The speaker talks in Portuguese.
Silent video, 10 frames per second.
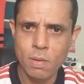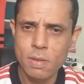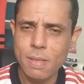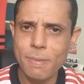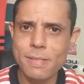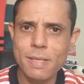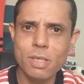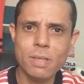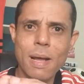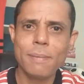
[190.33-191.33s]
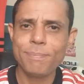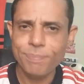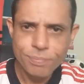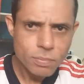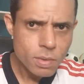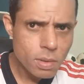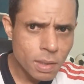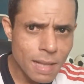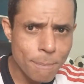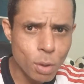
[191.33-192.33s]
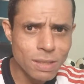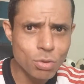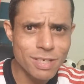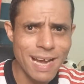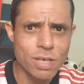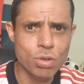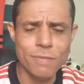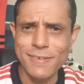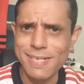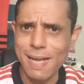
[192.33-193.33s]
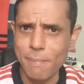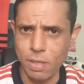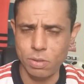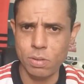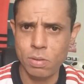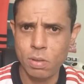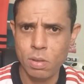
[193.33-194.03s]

você precisa estar na ponta dos cascos fisicamente.